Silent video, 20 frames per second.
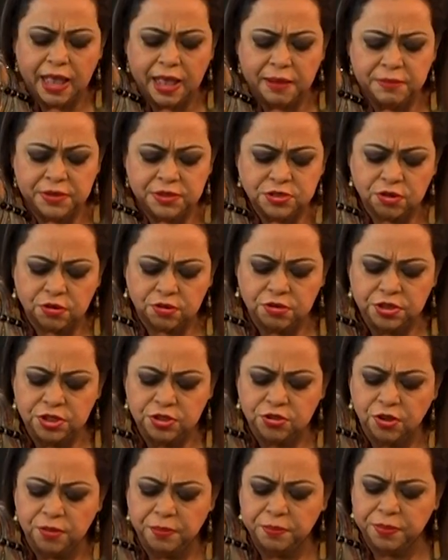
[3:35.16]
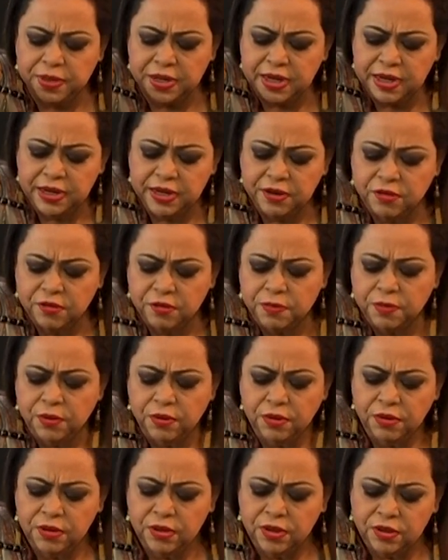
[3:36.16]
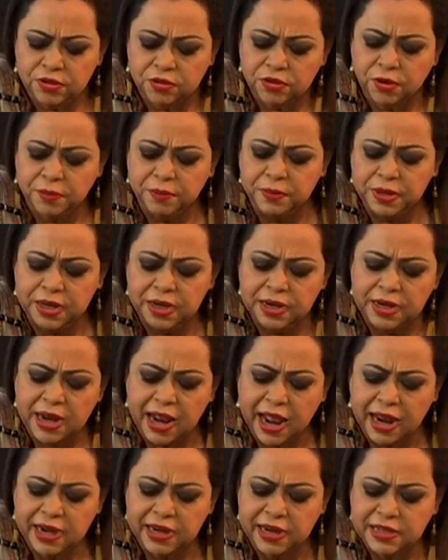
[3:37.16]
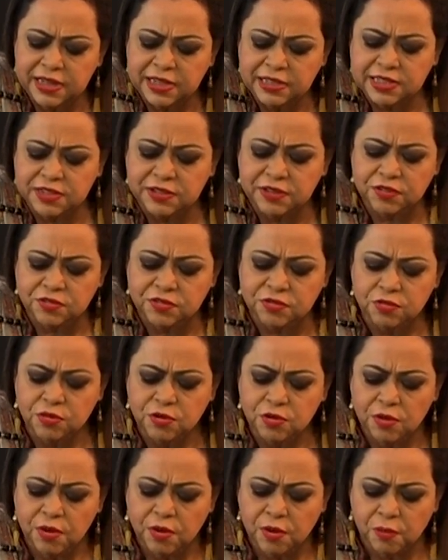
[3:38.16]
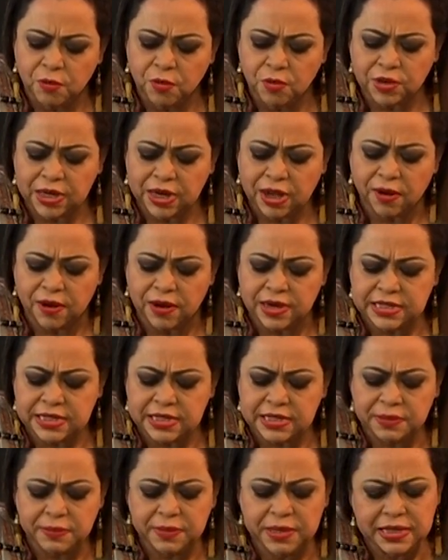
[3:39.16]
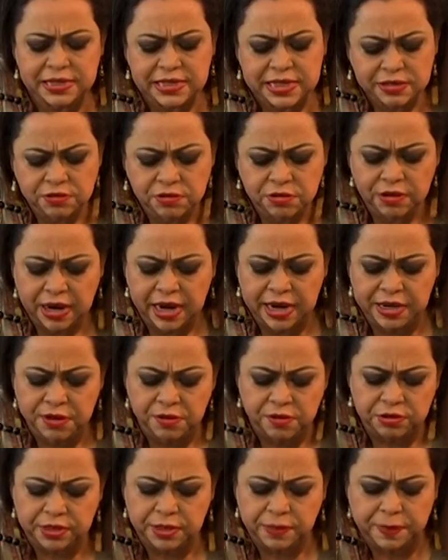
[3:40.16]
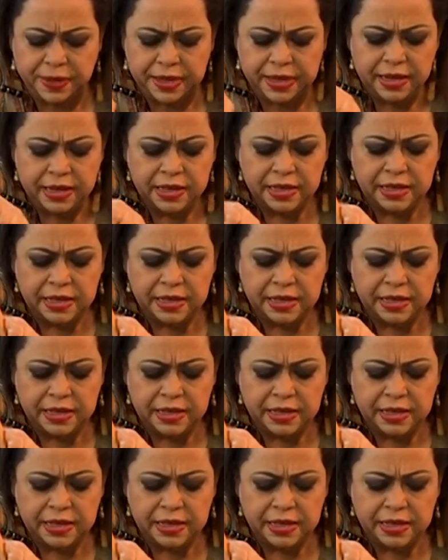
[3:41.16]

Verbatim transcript: আমরা যখনই দম বিরিয়ানি করব দম বিরিয়ানির হাঁড়িটা যেন একটু মোটা হয় সেটা মানে যে কোনো হাঁড়ি হতে পারে